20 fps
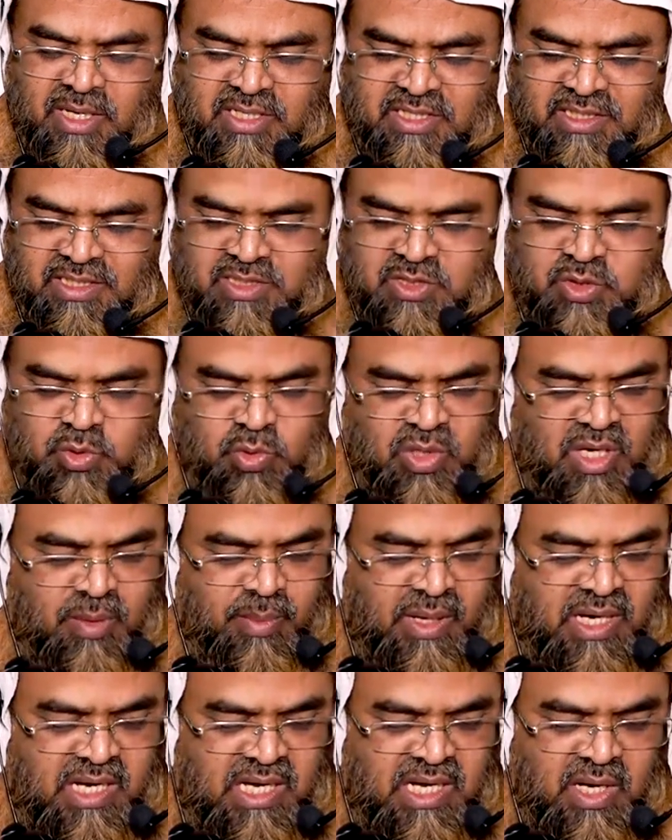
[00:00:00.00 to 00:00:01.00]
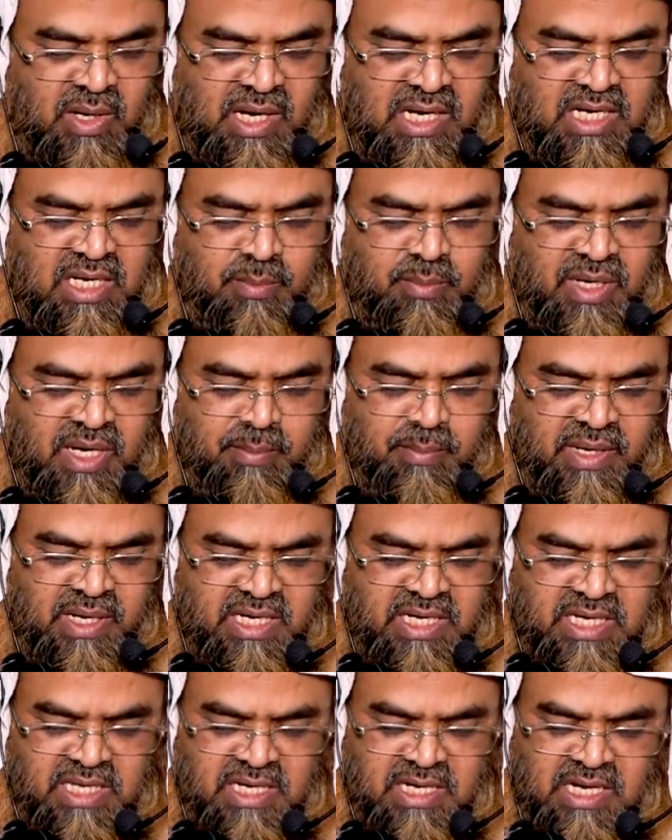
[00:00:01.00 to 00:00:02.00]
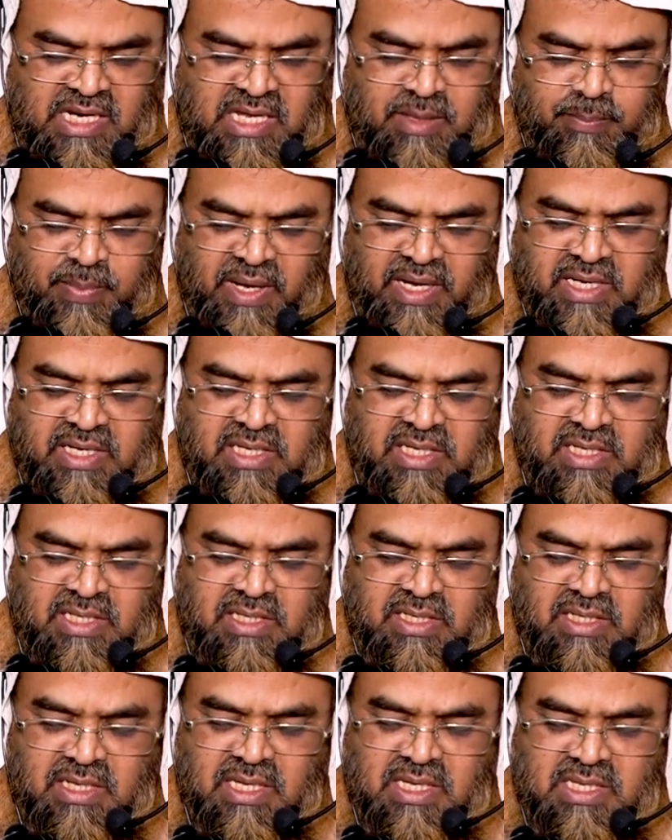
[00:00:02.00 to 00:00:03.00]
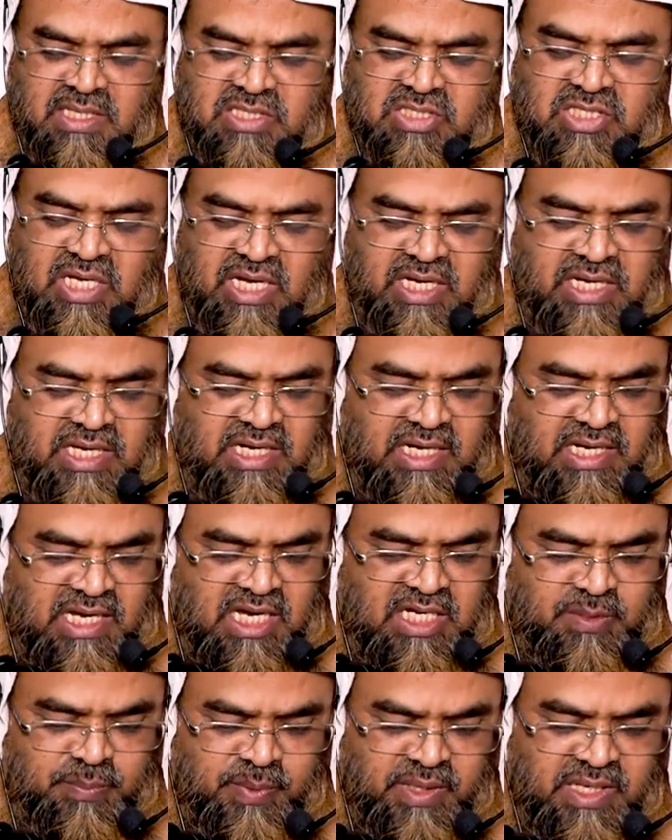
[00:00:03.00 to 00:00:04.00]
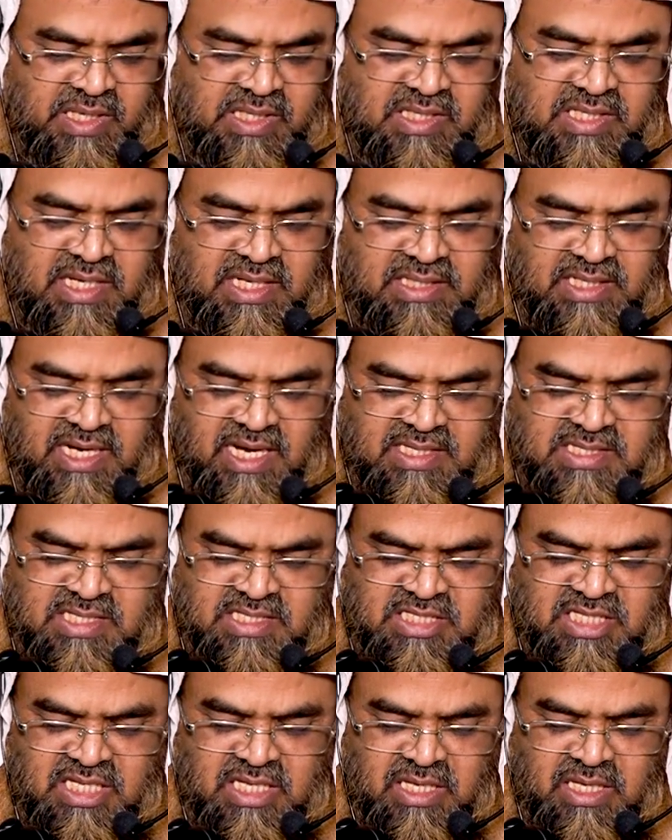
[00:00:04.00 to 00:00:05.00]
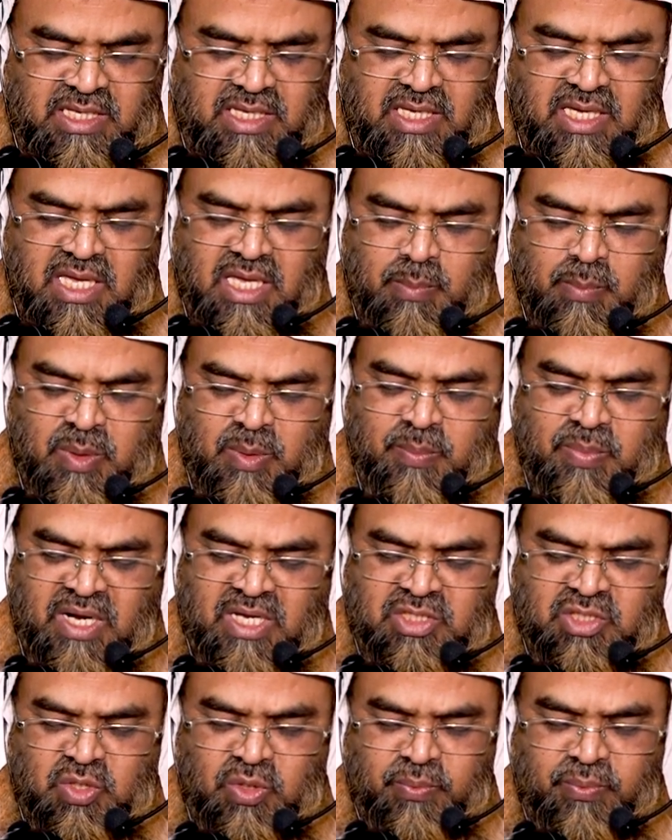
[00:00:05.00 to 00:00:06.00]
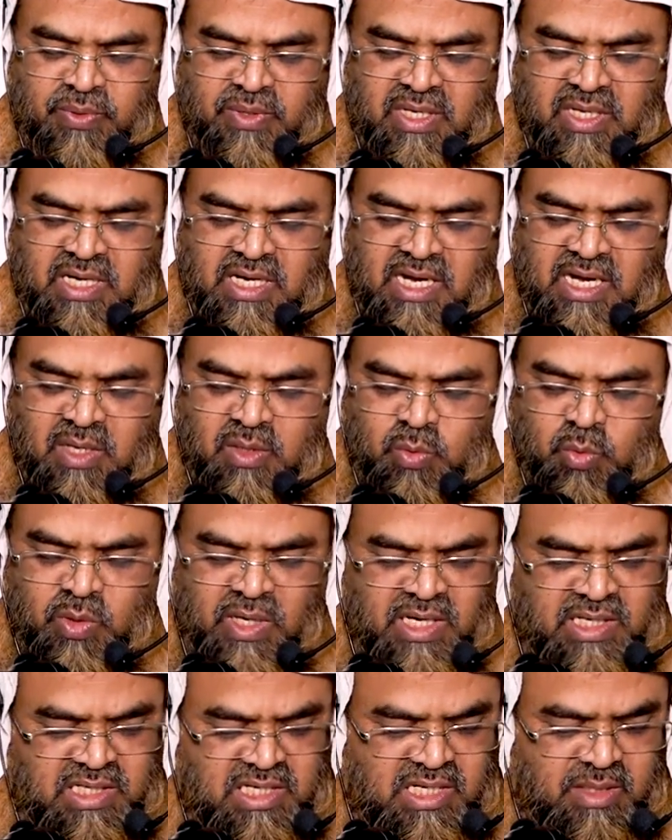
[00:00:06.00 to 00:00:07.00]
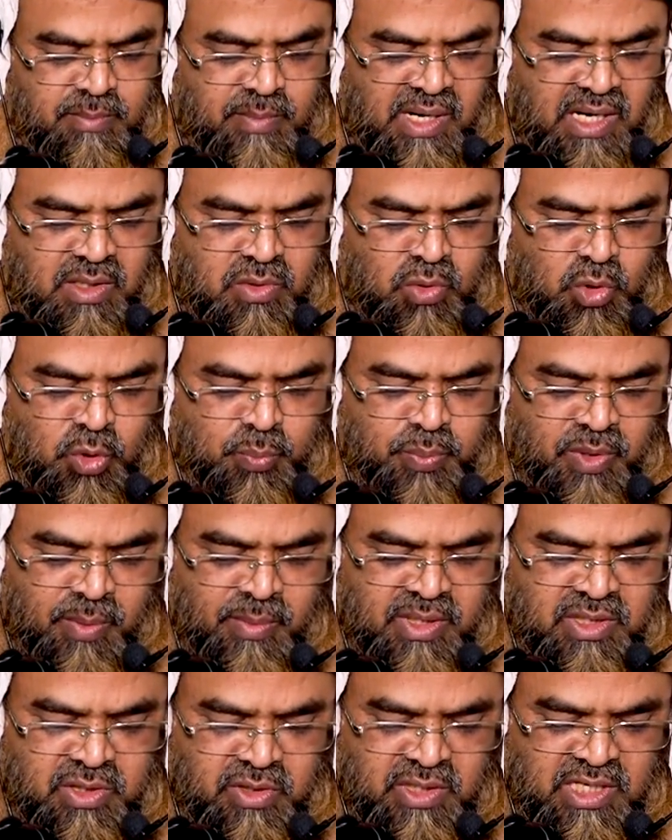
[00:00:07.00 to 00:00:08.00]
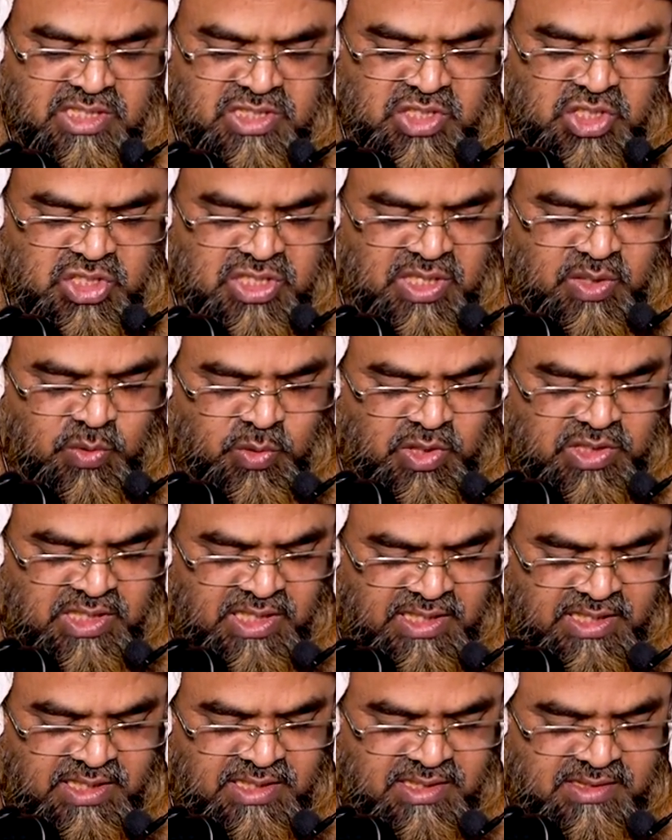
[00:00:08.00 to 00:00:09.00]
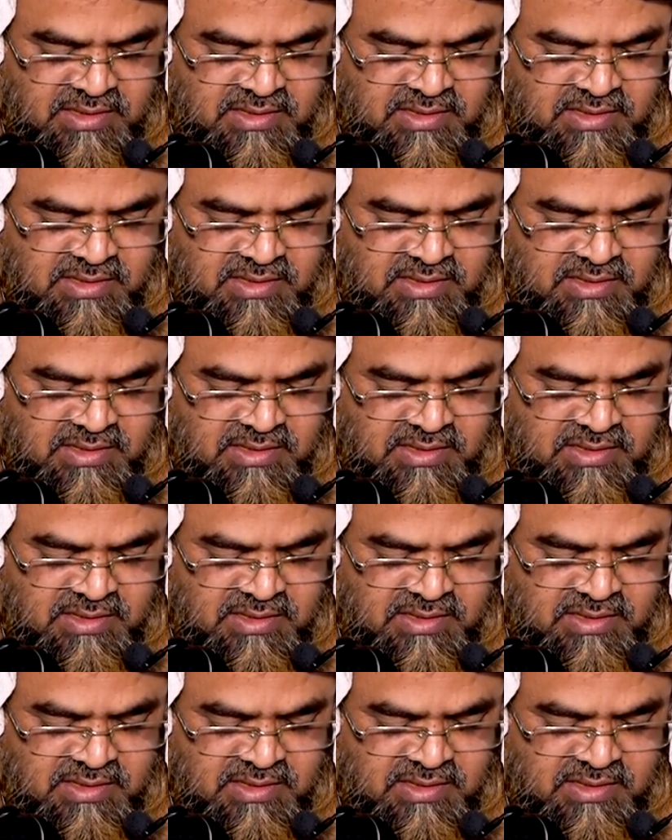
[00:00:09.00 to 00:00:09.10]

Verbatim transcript: মাঠে সুরা বাকার আল ইমরান ম্যাগের ন্যায় পাখির ঝাঁকের ন্যায় আসবে ইত্যাদি হাদিস দিয়ে বিভ্রান্ত ফেরকা কোরআনকে মাখলুক প্রমাণ করার চেষ্টা করে থাকে